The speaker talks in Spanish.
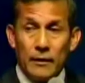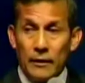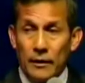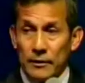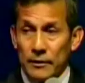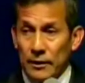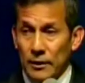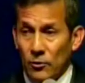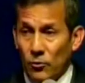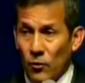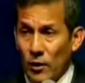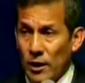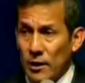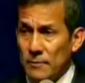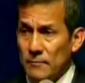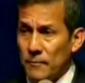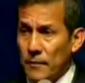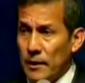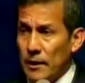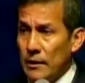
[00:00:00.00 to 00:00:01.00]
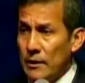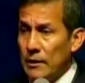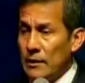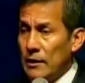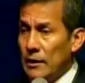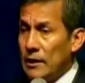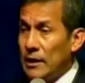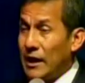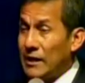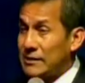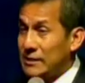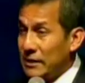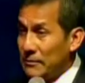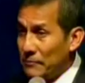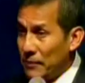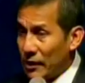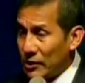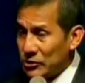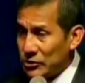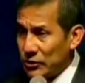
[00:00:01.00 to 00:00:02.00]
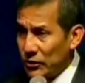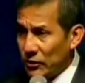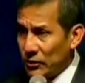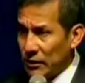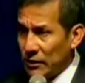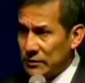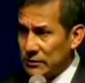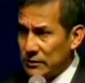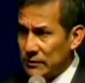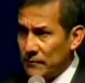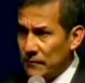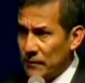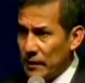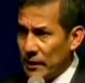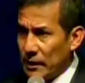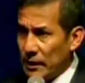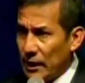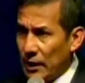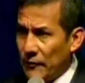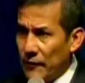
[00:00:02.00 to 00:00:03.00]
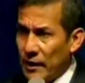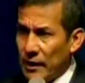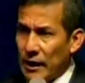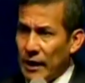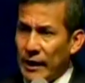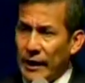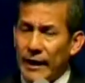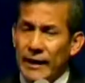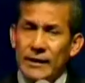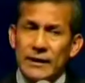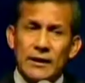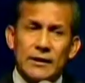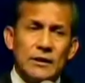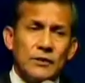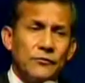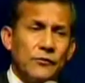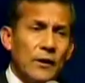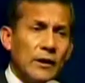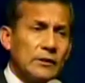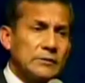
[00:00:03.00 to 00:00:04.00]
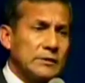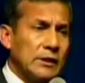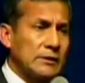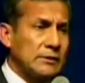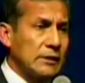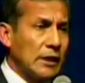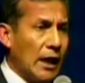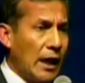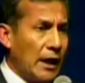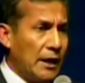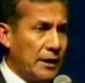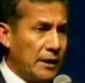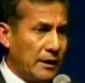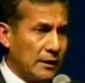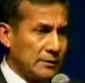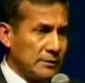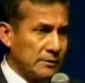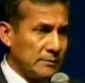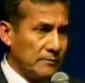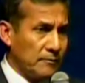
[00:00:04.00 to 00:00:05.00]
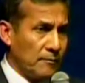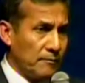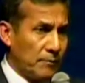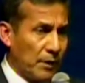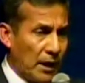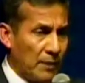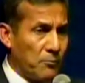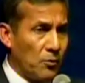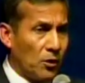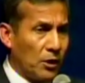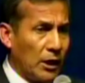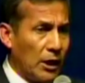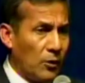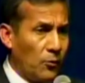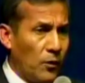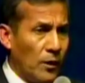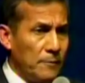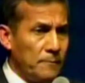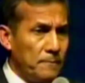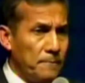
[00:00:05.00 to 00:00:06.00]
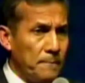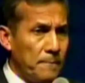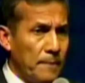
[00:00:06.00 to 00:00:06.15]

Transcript: en el cual las inversiones que vengan en las diversas áreas para Moquegua